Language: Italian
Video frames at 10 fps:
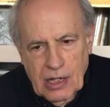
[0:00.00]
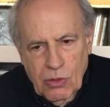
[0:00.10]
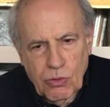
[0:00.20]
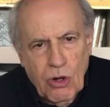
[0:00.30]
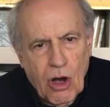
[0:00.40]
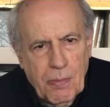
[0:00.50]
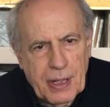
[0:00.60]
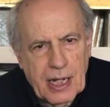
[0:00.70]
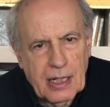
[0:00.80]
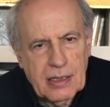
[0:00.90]

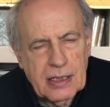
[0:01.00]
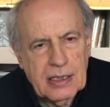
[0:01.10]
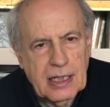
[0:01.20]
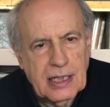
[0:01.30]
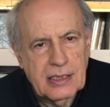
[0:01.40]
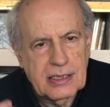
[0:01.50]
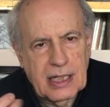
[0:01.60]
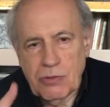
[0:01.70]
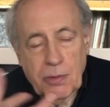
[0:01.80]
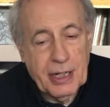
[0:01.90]
un'opera in sé,
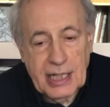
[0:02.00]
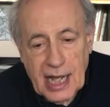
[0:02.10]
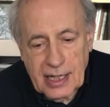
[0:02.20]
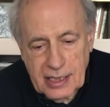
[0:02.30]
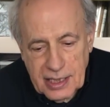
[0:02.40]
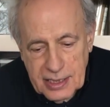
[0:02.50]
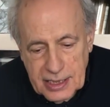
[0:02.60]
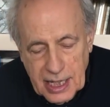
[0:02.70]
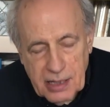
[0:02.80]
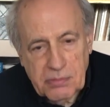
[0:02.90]
un'opera d'arte in
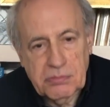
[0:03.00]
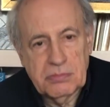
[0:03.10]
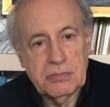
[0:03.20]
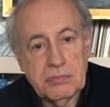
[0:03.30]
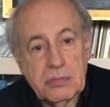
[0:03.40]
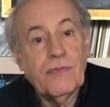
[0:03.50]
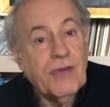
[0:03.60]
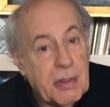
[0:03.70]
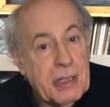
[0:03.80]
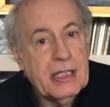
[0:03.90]
sé
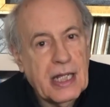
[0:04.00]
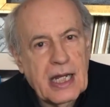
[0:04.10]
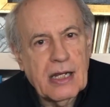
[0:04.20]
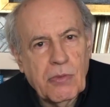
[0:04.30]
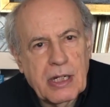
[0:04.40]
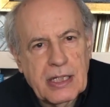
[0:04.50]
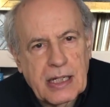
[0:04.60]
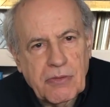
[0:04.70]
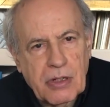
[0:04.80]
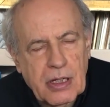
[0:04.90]
veramente
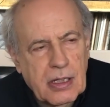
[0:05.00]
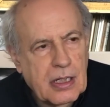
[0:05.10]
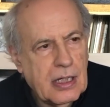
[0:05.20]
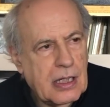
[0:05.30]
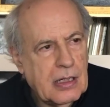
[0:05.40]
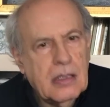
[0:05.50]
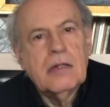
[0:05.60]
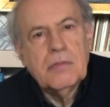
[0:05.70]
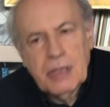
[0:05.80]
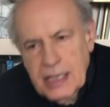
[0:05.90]
ragguardevole,
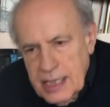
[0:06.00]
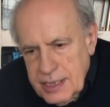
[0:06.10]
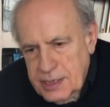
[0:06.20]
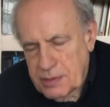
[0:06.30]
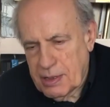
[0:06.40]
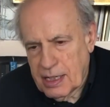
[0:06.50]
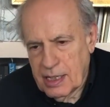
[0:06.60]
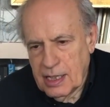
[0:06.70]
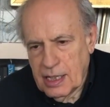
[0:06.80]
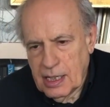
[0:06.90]
bellissima,
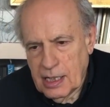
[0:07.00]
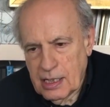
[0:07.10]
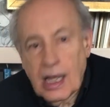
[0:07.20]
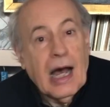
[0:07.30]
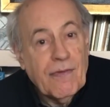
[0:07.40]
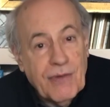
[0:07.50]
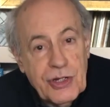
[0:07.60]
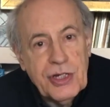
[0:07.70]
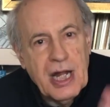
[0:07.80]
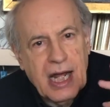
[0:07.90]

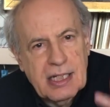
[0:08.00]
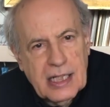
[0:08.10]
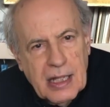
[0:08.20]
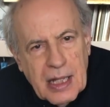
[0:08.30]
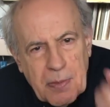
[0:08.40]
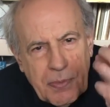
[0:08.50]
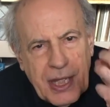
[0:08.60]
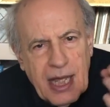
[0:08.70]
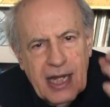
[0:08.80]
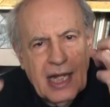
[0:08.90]
affascinante,
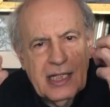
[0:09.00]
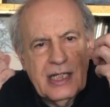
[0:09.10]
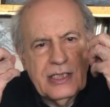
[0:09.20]
piena di